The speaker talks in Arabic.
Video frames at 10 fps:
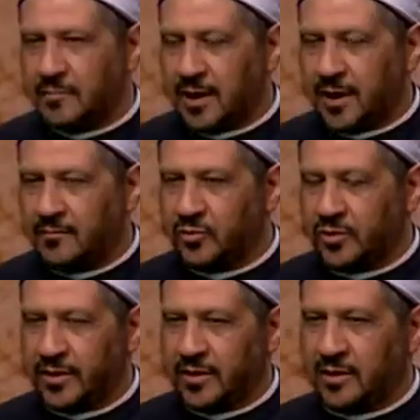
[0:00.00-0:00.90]
الحمد
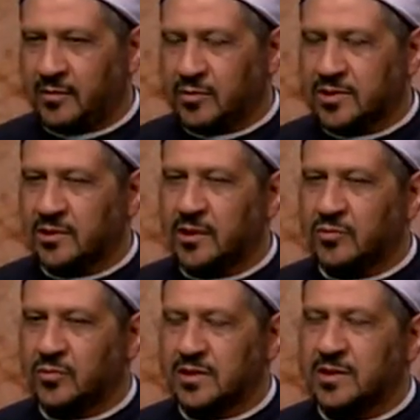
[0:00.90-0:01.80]
لله والصلاة
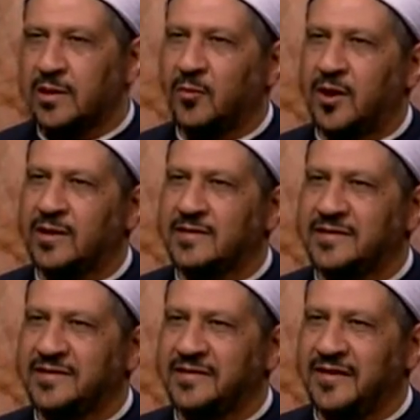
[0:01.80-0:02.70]
والسلام على
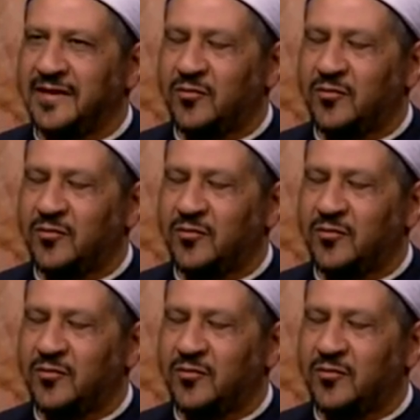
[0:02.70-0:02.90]
سيدنا